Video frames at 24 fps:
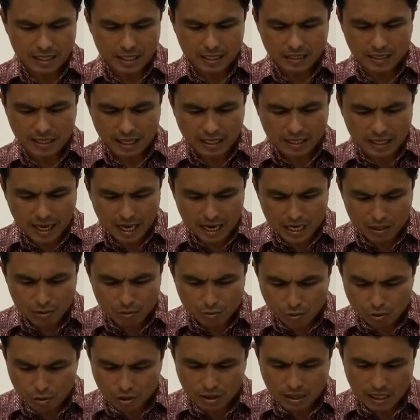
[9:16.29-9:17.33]
dan
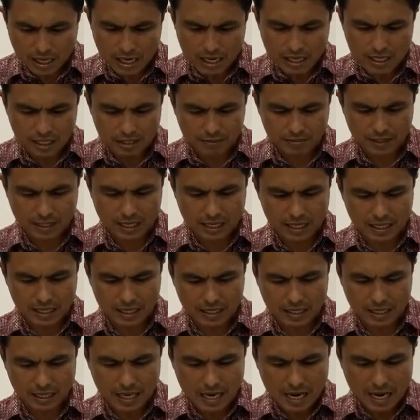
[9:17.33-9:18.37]
anugerah
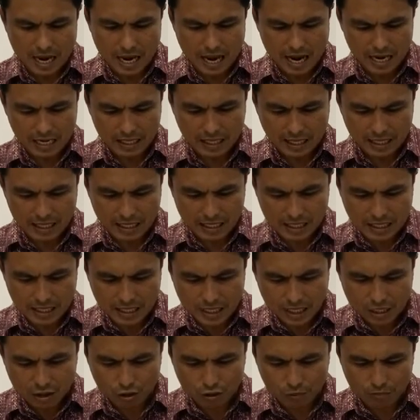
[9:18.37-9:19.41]
kebenaran akan
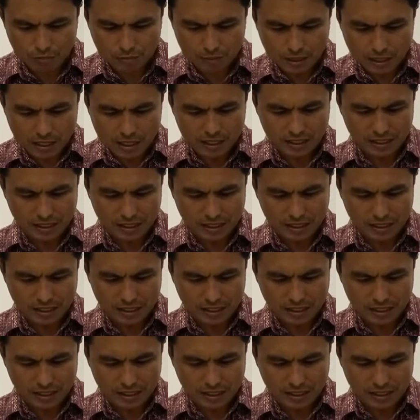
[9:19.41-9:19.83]
hidup